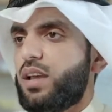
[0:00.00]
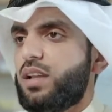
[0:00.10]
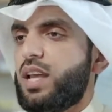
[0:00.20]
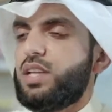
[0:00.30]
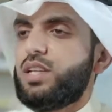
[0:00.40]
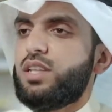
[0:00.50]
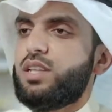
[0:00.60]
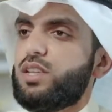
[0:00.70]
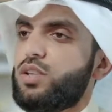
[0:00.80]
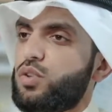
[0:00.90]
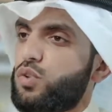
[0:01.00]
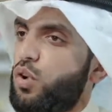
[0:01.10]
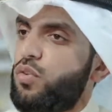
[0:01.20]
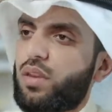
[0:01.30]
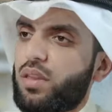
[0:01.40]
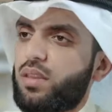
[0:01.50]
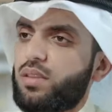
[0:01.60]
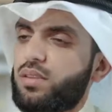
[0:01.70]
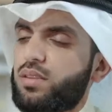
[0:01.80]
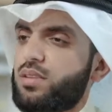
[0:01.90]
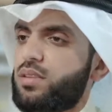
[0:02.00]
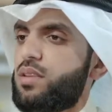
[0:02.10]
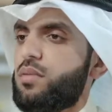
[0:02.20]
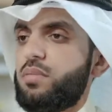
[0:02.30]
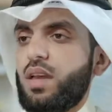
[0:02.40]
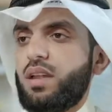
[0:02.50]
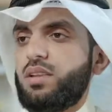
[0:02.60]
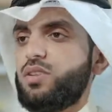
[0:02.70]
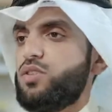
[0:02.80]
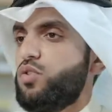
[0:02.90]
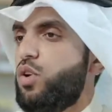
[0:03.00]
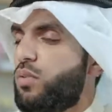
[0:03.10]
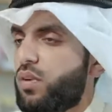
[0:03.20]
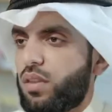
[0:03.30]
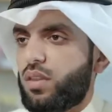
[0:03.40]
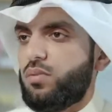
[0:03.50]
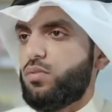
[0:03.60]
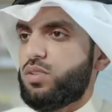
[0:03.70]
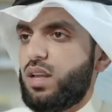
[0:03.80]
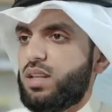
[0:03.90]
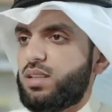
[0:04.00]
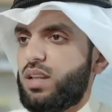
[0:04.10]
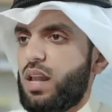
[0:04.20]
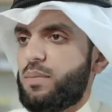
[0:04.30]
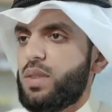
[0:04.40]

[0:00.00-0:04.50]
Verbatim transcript: لأن يحفظ بأن يحفظ موسى عليه السلام